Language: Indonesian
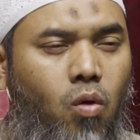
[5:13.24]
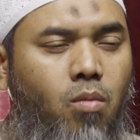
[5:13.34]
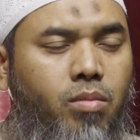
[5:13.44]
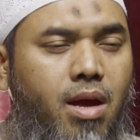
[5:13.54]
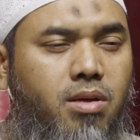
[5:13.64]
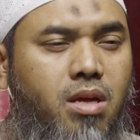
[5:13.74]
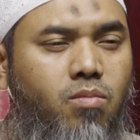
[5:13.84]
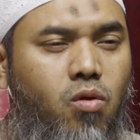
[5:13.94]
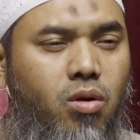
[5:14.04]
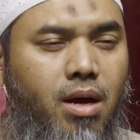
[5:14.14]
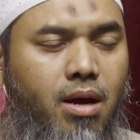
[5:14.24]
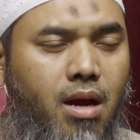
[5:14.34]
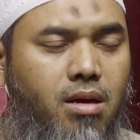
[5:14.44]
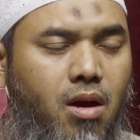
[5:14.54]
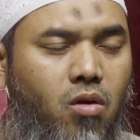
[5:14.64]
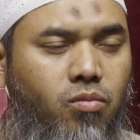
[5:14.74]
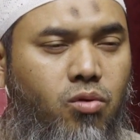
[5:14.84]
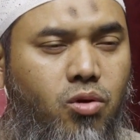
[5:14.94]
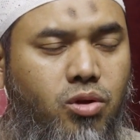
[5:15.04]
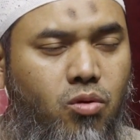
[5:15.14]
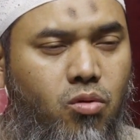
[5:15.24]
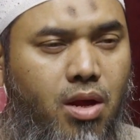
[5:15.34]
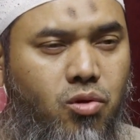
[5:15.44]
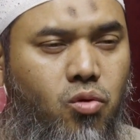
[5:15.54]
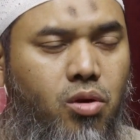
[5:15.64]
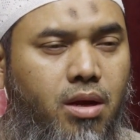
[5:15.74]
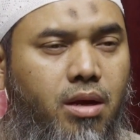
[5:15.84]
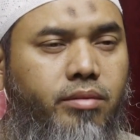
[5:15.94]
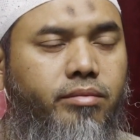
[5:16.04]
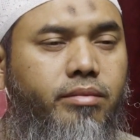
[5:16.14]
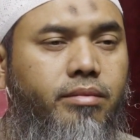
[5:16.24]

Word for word: wa hum yahsabuna annahum yuhsinuna sun'a